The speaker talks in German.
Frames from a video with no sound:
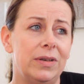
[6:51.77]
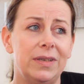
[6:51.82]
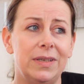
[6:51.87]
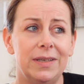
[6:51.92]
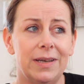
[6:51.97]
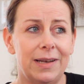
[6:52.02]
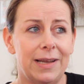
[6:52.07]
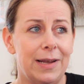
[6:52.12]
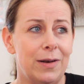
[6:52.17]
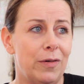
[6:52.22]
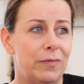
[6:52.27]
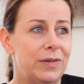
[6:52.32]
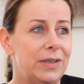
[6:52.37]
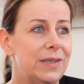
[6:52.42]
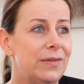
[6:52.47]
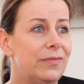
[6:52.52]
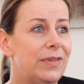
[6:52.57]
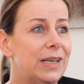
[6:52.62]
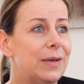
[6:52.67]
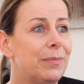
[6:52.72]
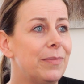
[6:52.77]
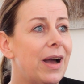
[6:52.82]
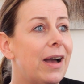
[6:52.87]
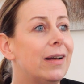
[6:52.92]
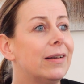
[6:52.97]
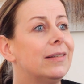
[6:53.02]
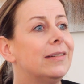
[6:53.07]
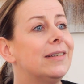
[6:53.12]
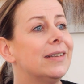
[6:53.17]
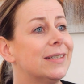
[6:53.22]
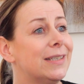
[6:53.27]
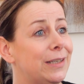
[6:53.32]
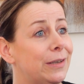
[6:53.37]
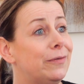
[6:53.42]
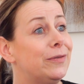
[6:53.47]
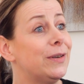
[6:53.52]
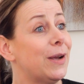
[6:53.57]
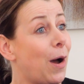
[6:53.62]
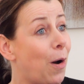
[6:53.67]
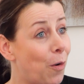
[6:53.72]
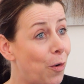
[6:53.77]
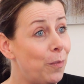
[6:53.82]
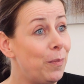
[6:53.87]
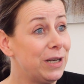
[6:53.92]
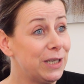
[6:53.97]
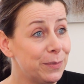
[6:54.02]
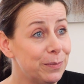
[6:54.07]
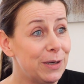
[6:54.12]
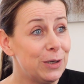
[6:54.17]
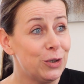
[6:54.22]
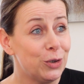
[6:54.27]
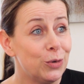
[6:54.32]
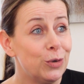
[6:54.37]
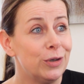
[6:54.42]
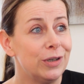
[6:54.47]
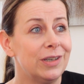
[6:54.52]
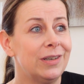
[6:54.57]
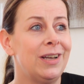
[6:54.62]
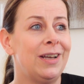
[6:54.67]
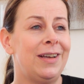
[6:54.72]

die sich alleine auf diesen Weg machen. Das hilft auch manchmal schon.